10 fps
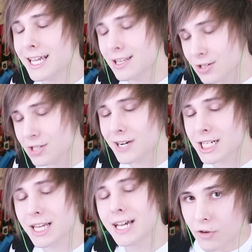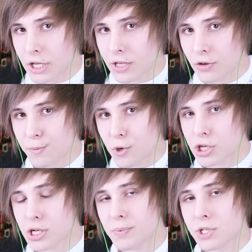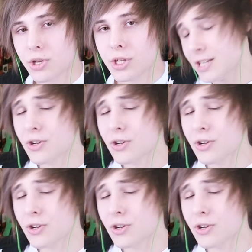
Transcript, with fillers: Это тоже важно. А вот это вот прошлый эпизод.